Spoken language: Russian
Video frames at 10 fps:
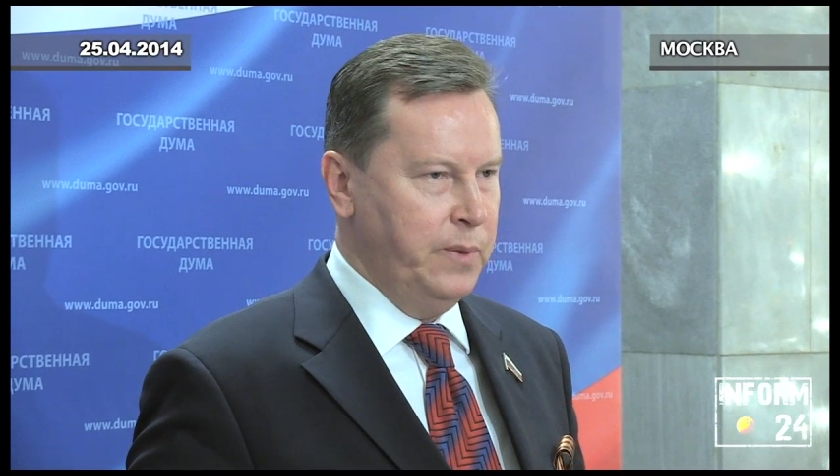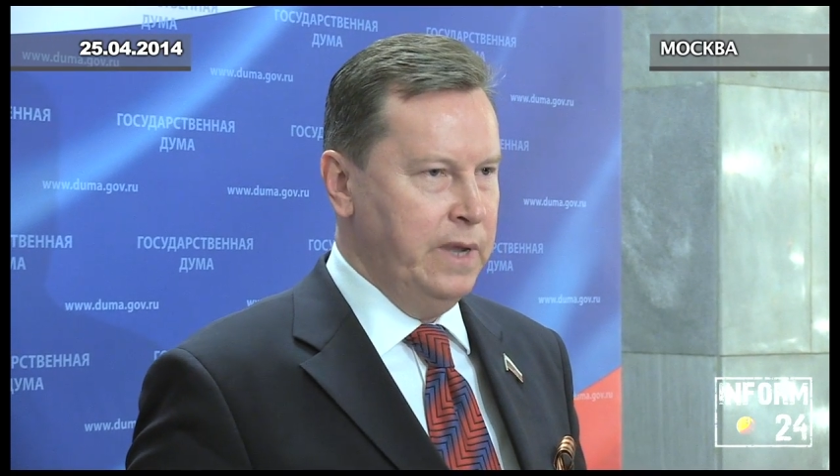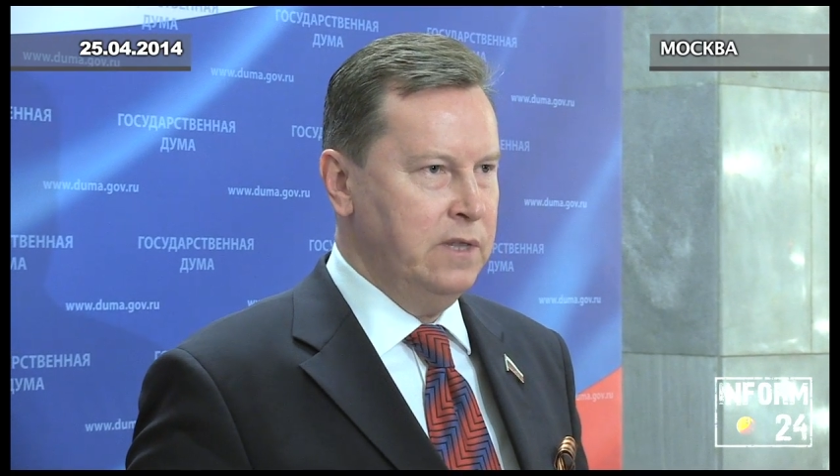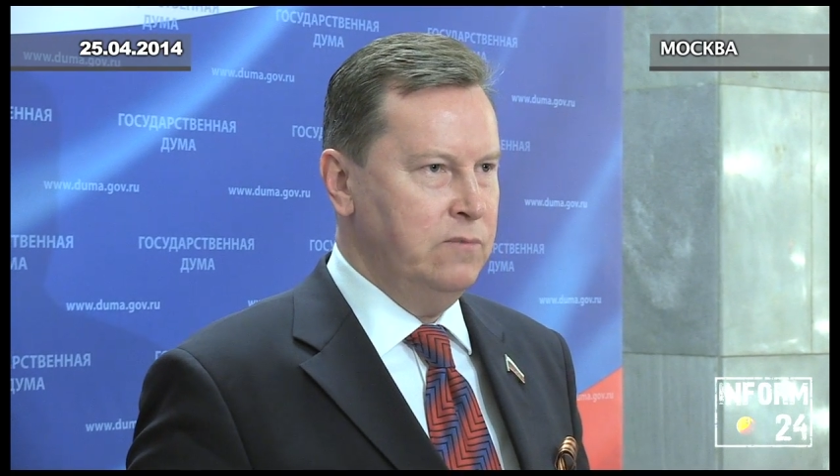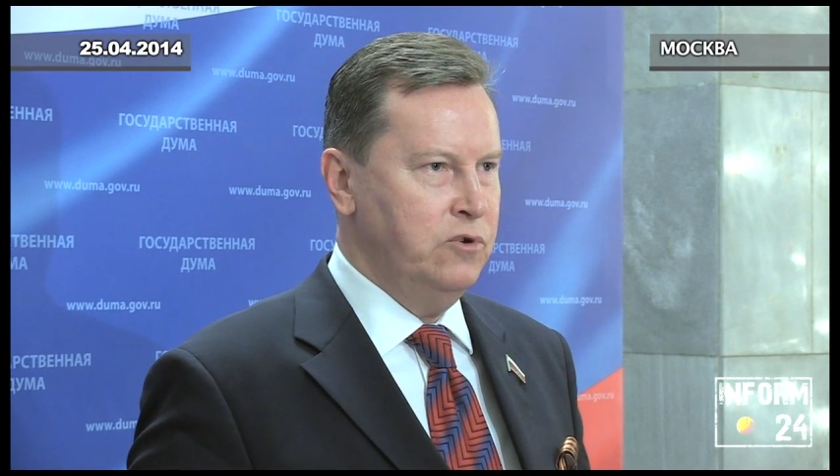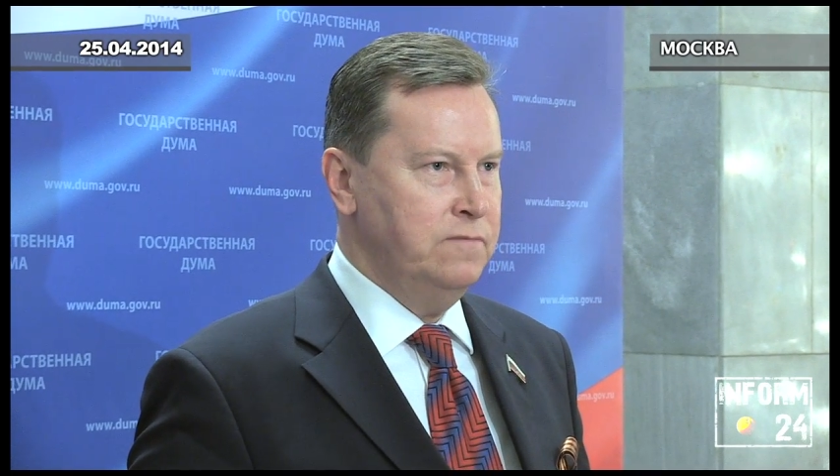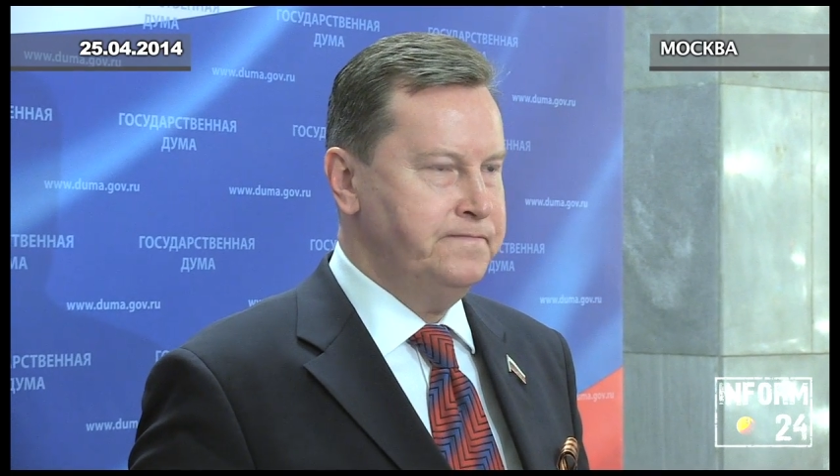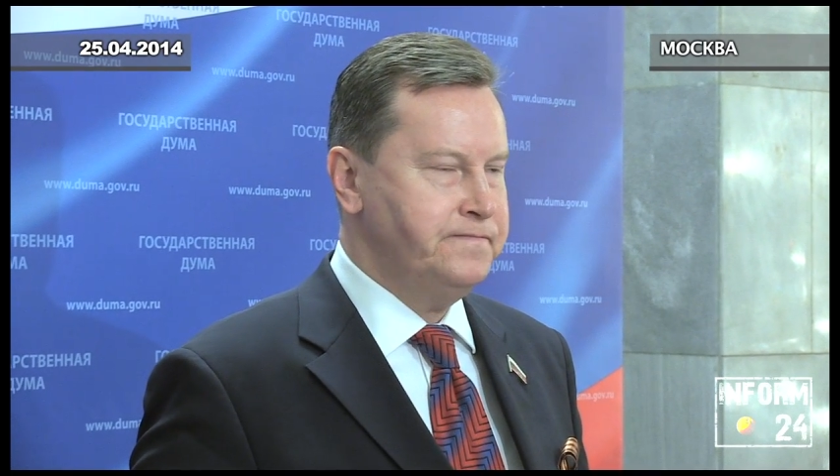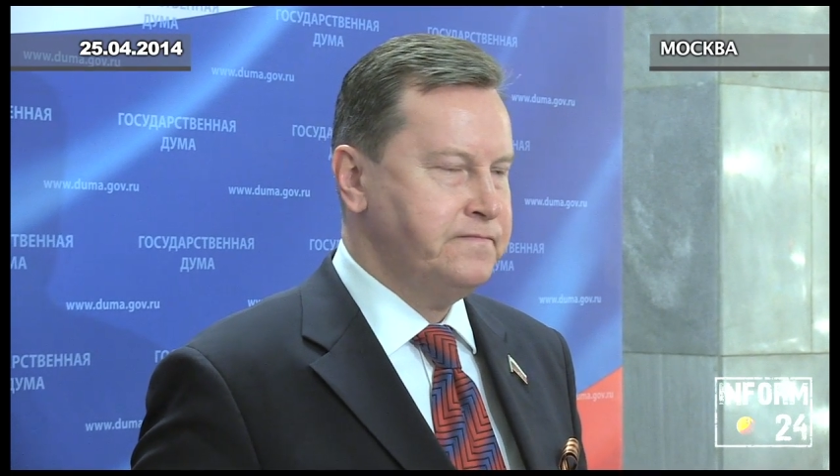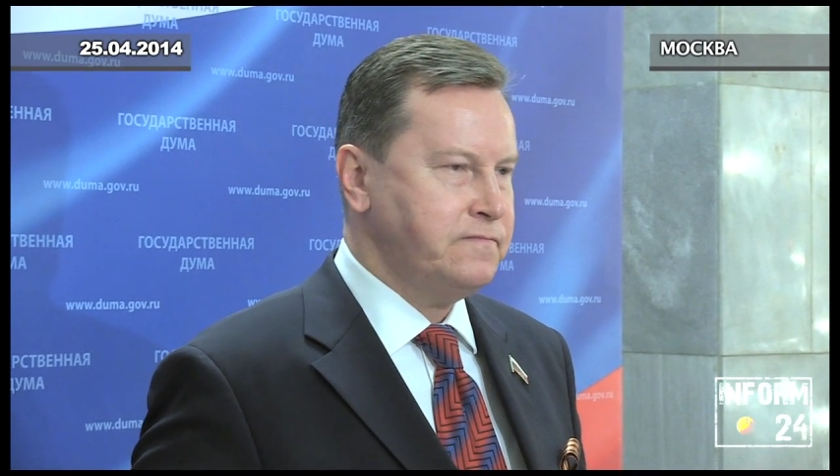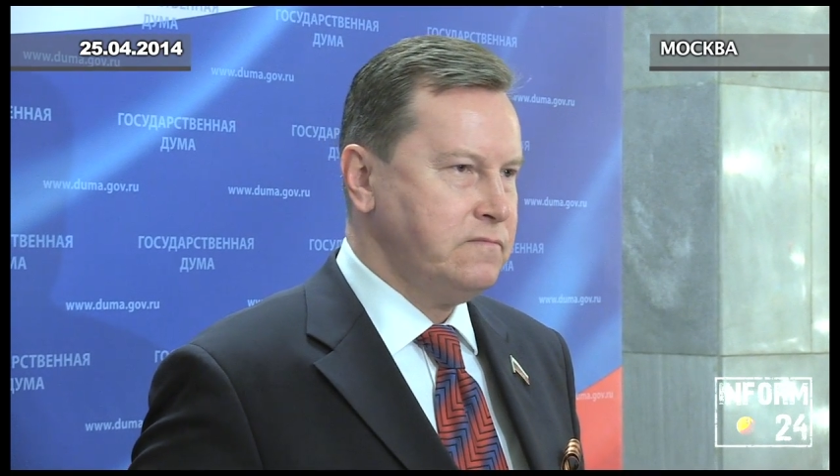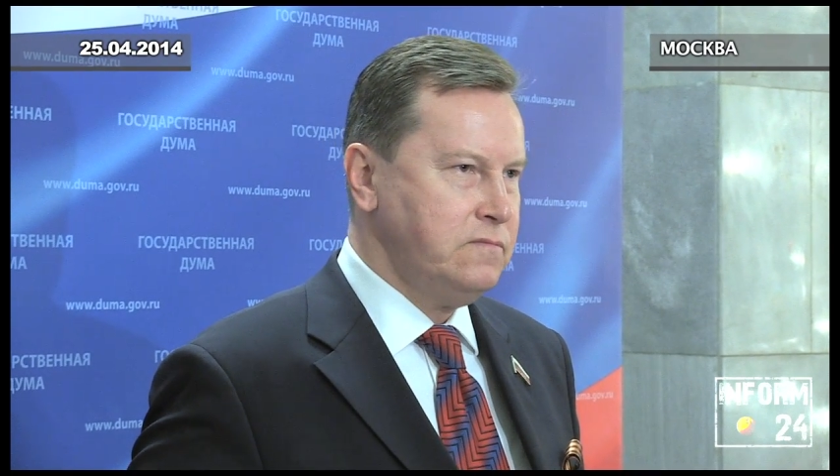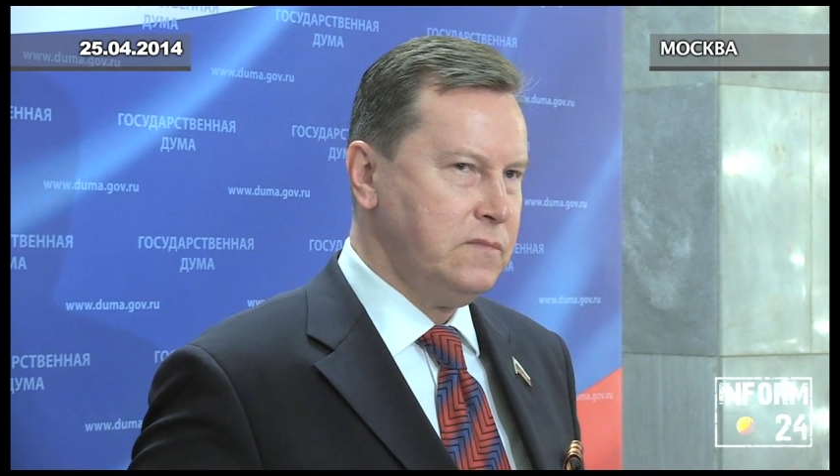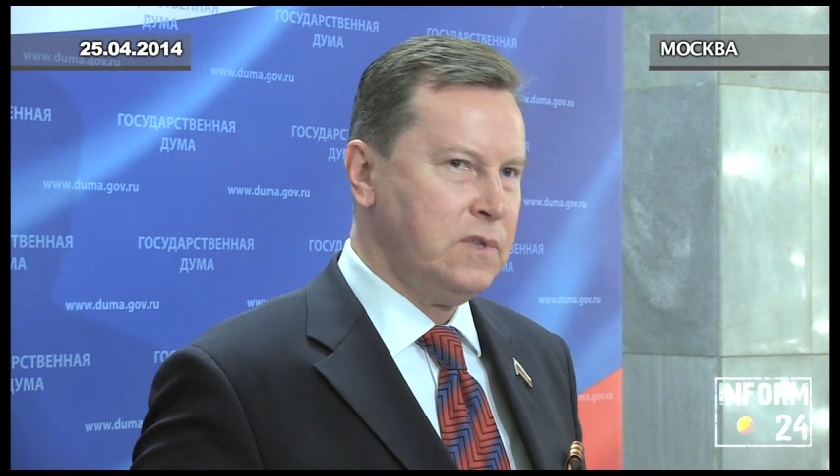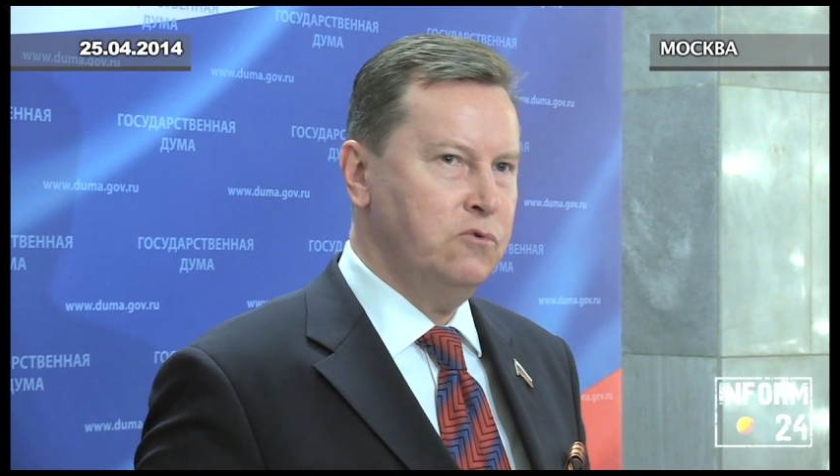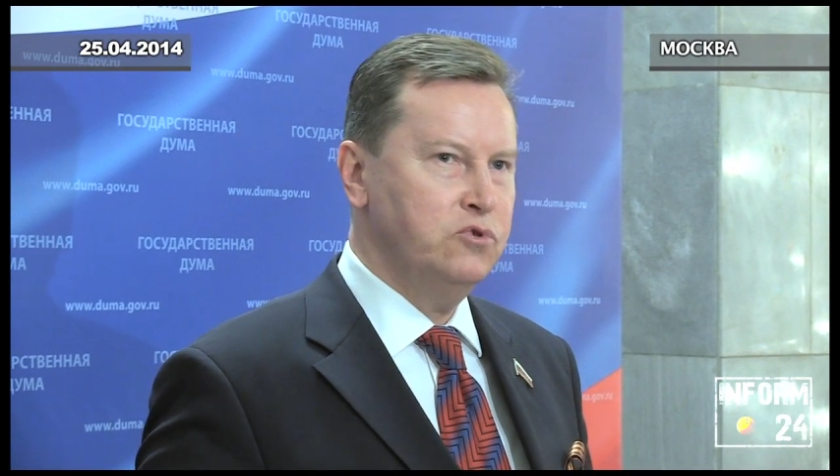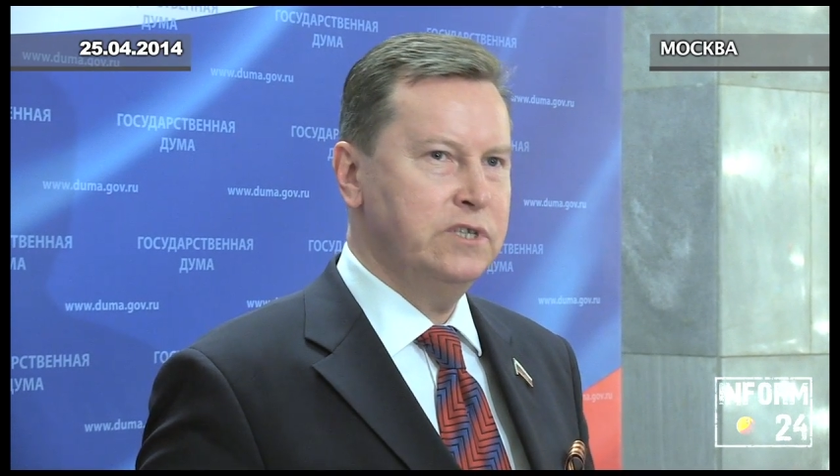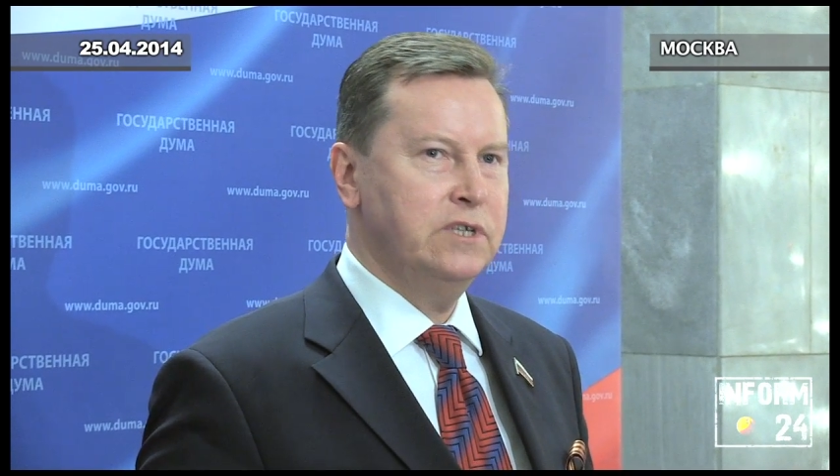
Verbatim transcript: Поэтому уже